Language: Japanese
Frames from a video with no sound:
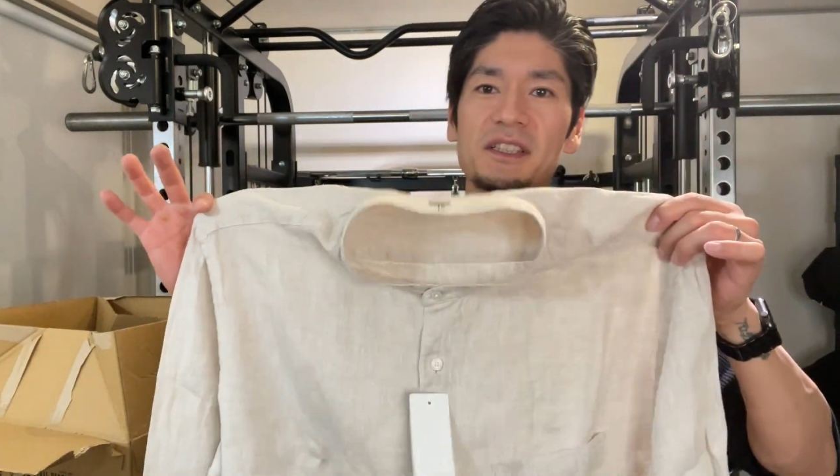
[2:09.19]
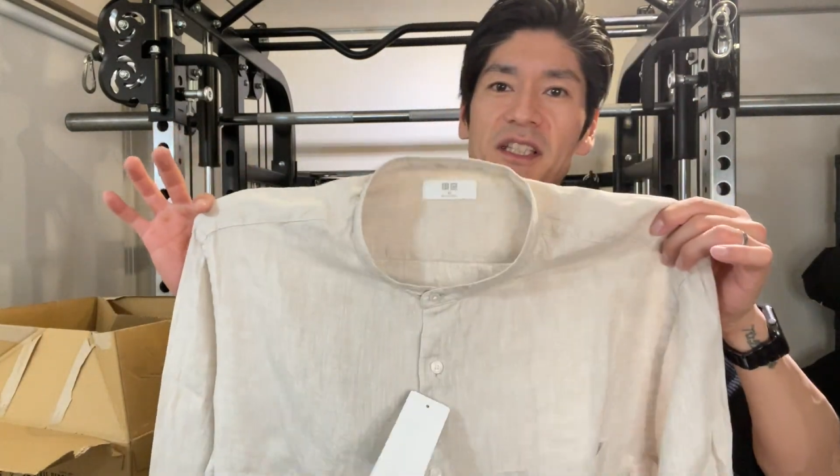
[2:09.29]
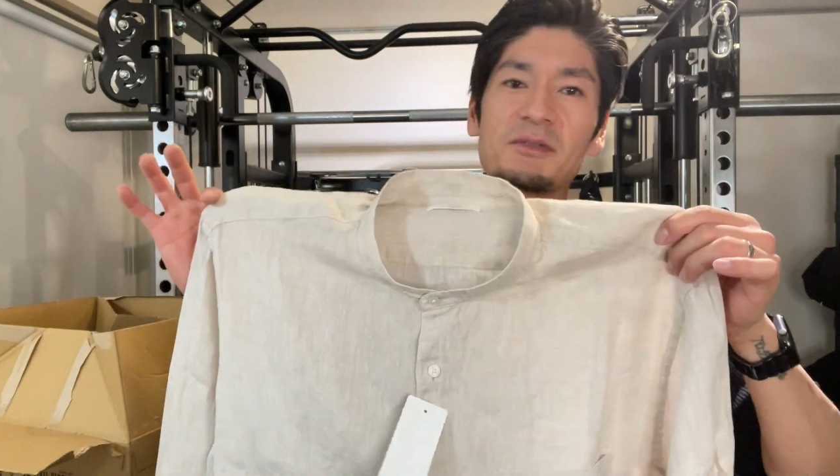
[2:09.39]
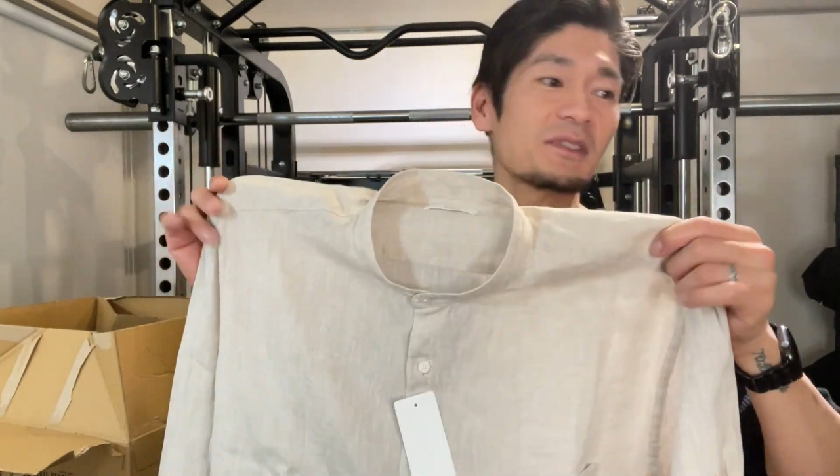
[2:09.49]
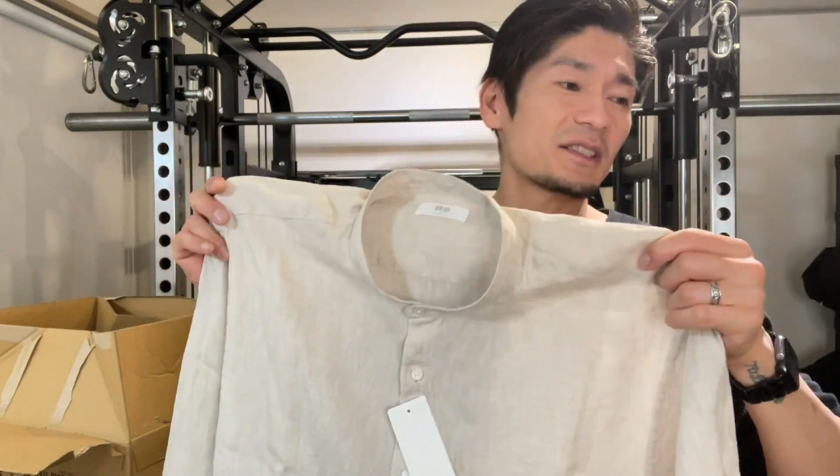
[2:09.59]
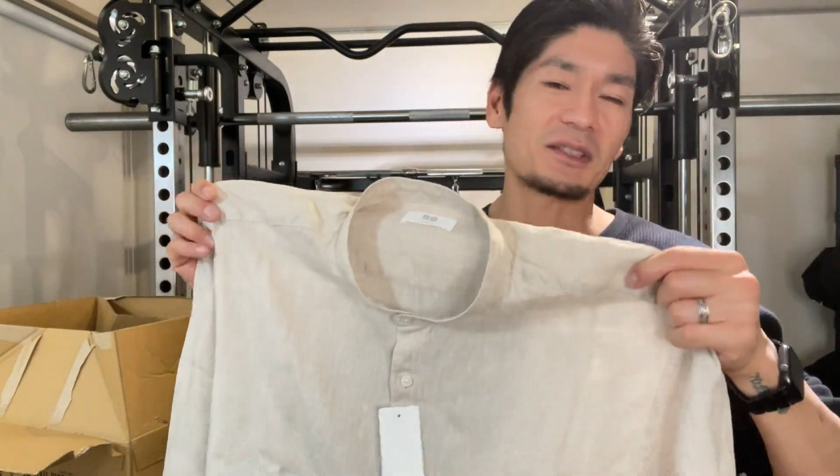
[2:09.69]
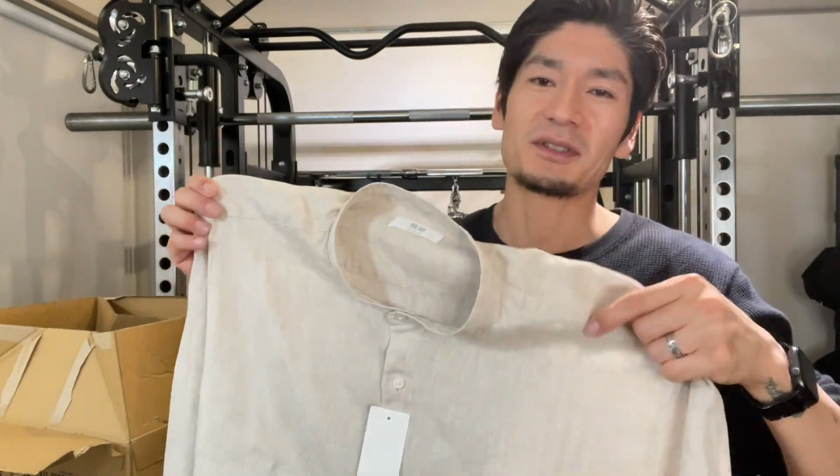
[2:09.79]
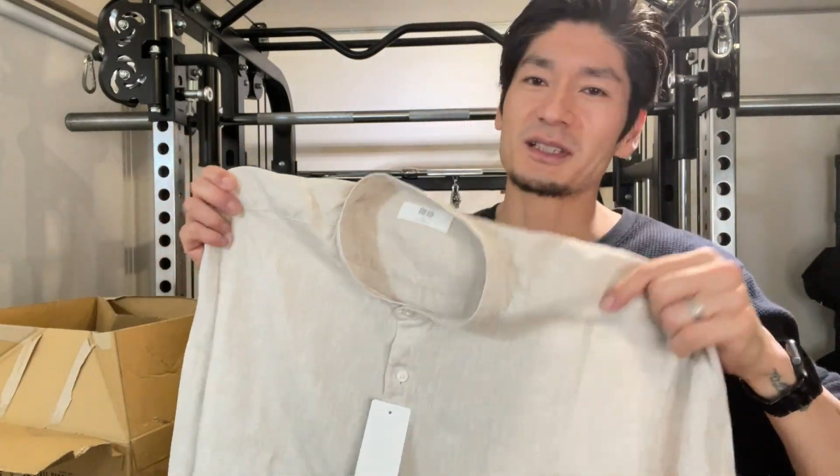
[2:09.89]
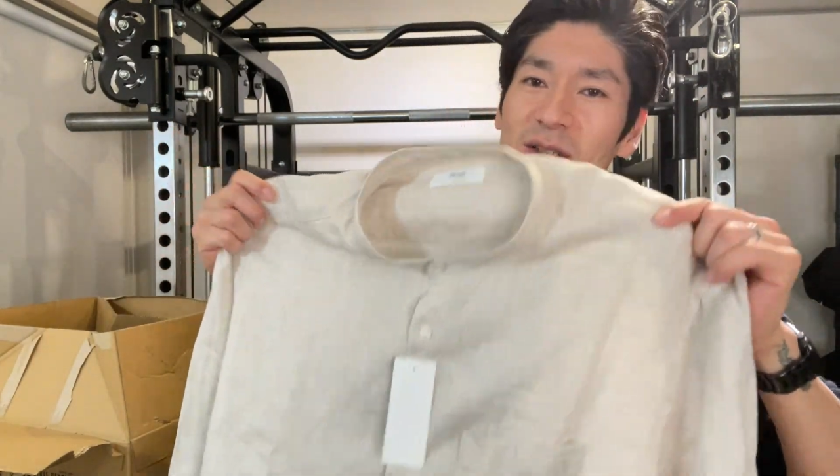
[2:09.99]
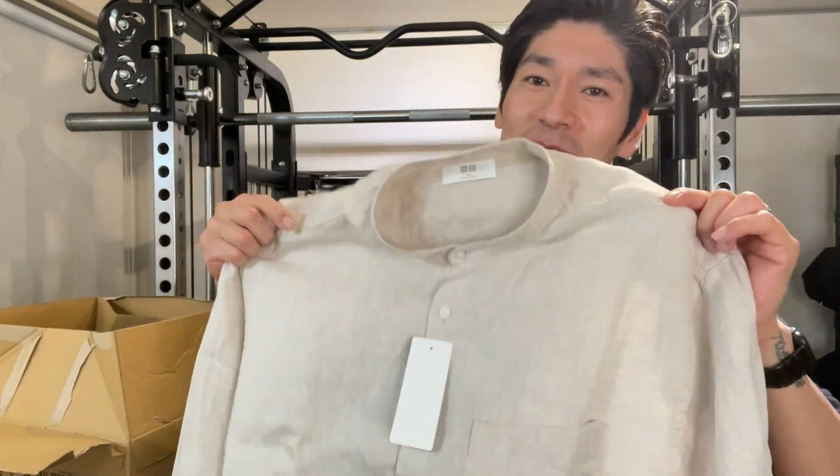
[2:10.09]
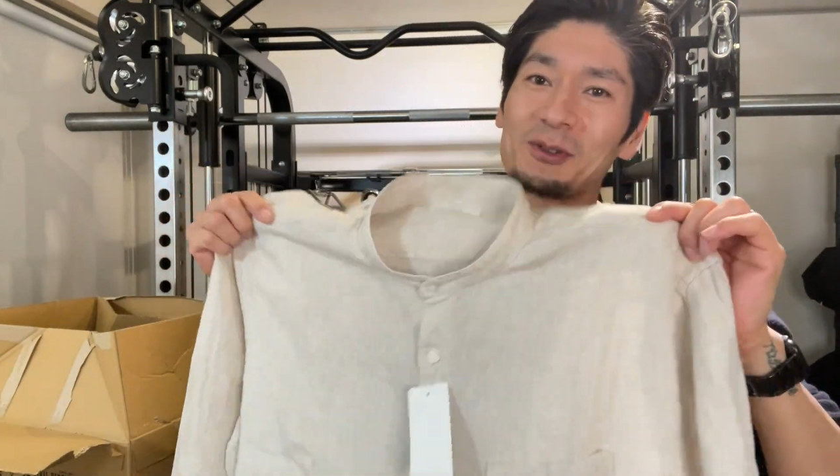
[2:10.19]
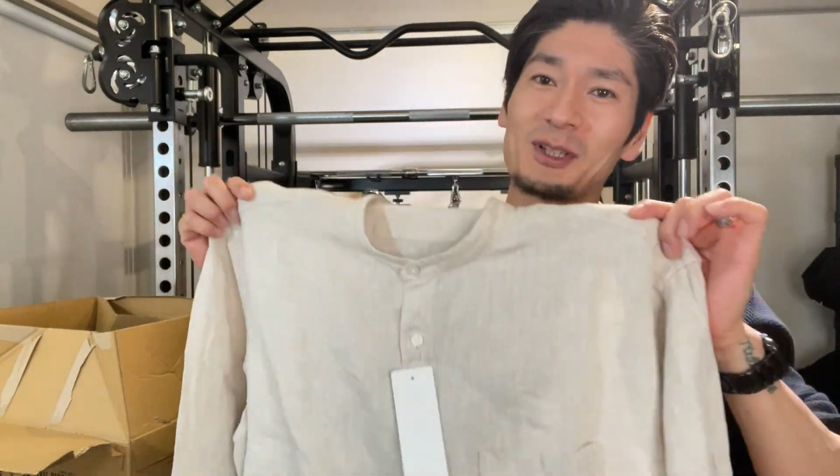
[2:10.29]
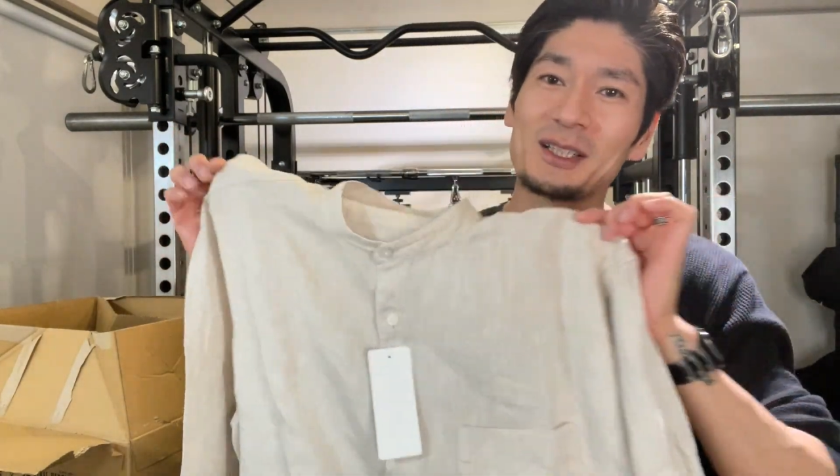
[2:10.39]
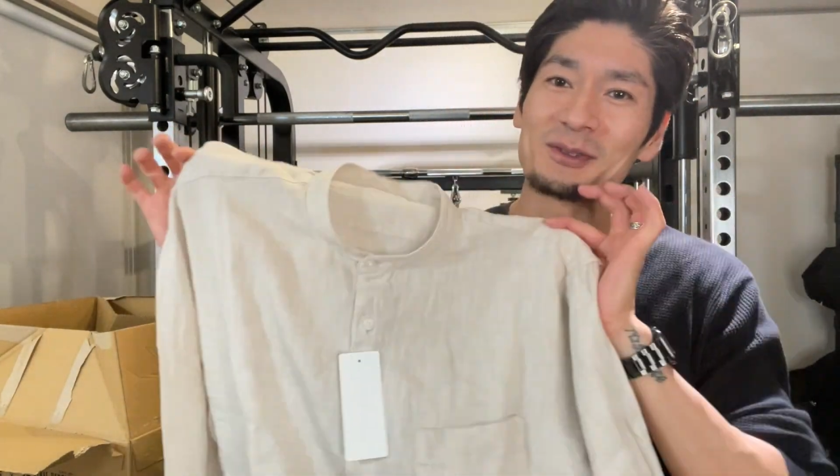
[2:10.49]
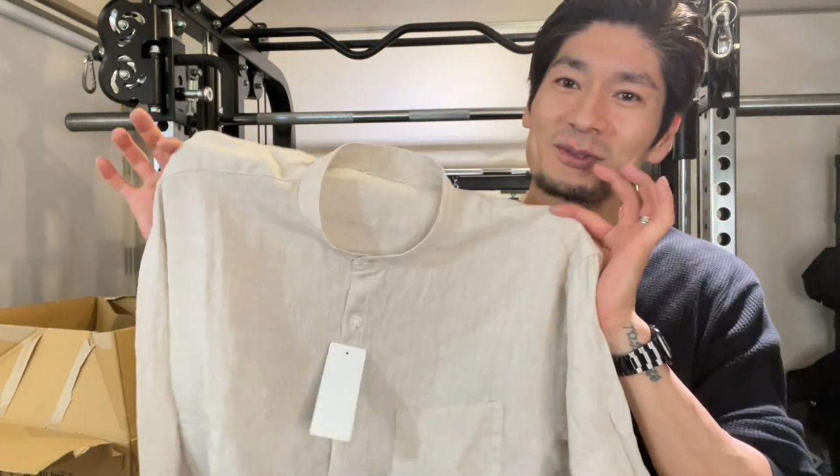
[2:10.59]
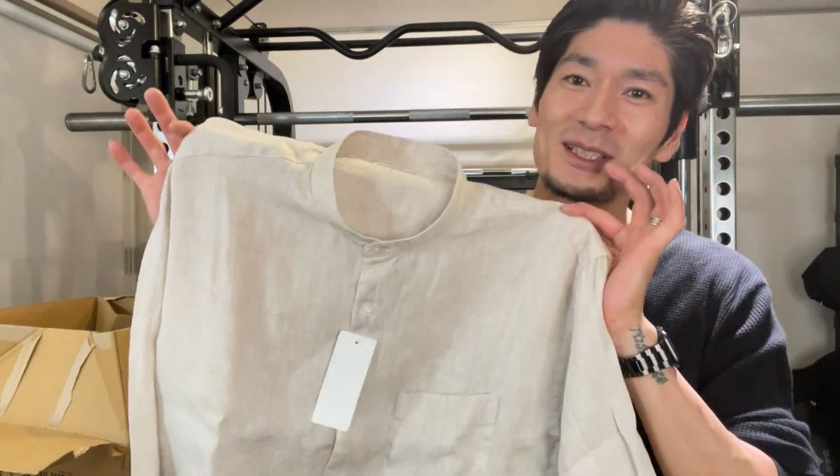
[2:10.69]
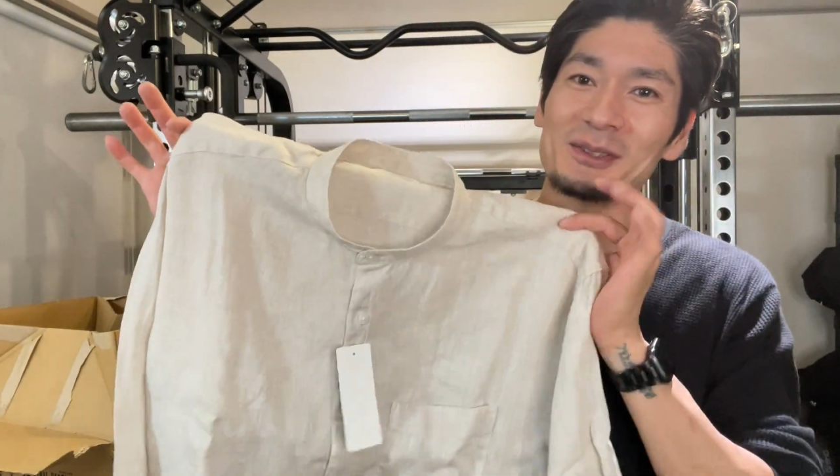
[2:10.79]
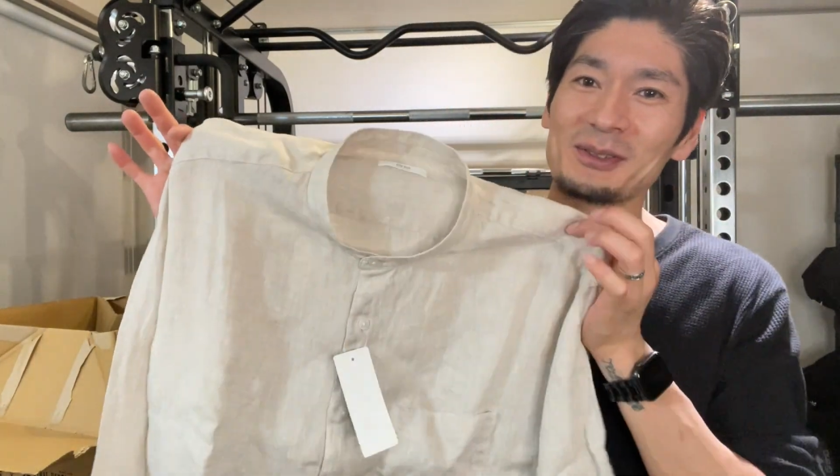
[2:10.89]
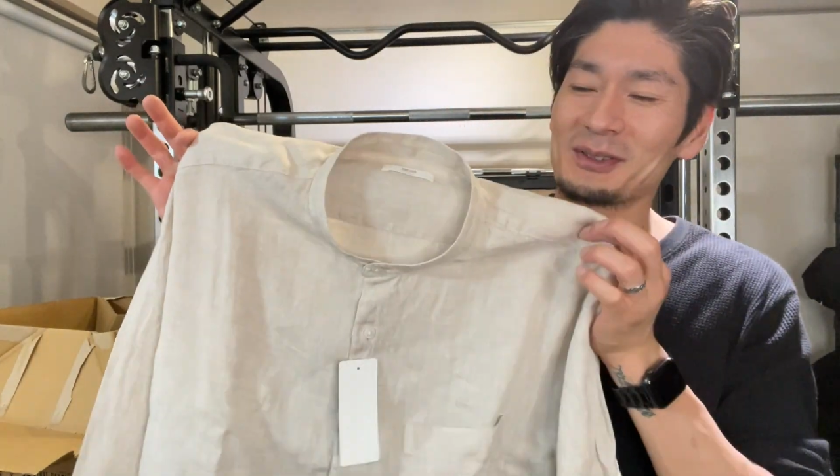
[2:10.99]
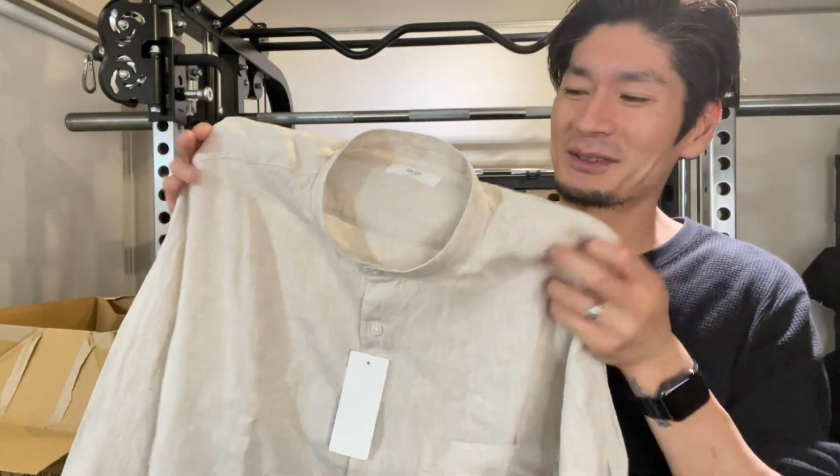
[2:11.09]
似てるんですけどね、先ほどライトグレー
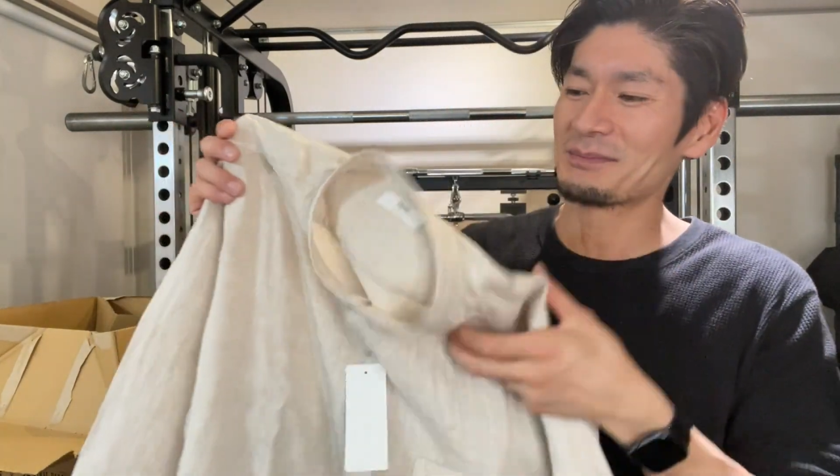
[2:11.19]
と。